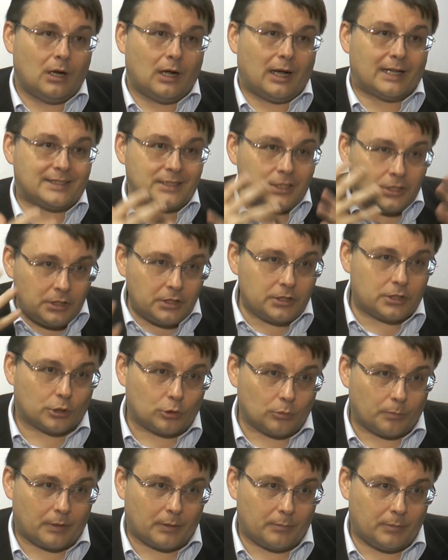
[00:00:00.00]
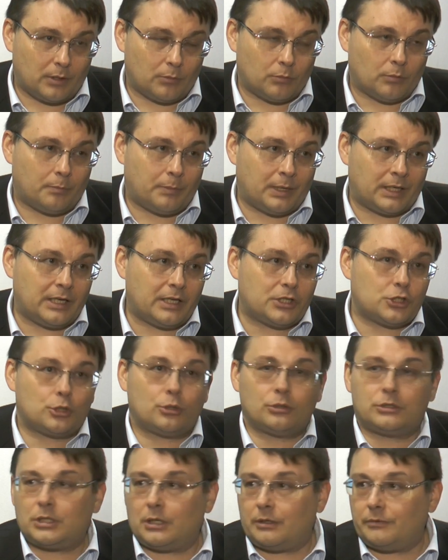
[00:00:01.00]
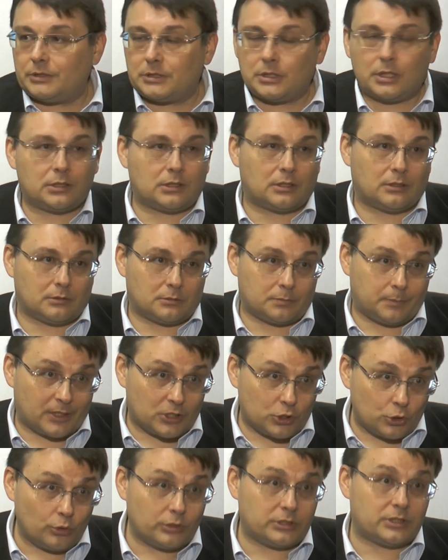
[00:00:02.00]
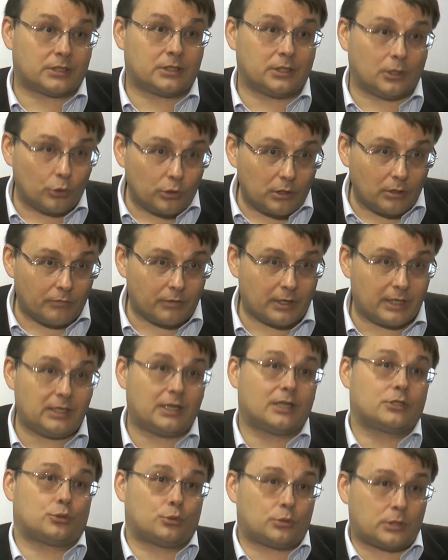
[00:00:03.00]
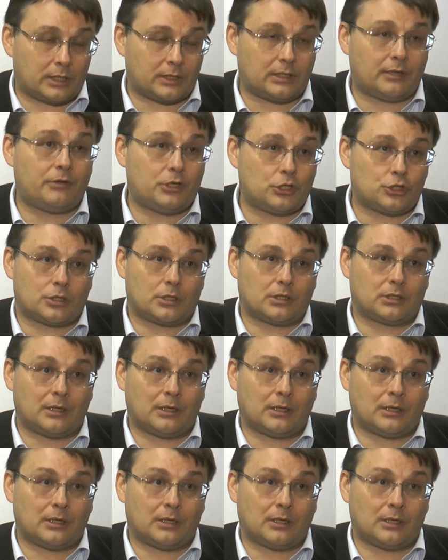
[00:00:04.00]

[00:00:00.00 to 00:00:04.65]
оценить эту проблему, понять, что телевизор это сплошная технология вранья с утра до вечера.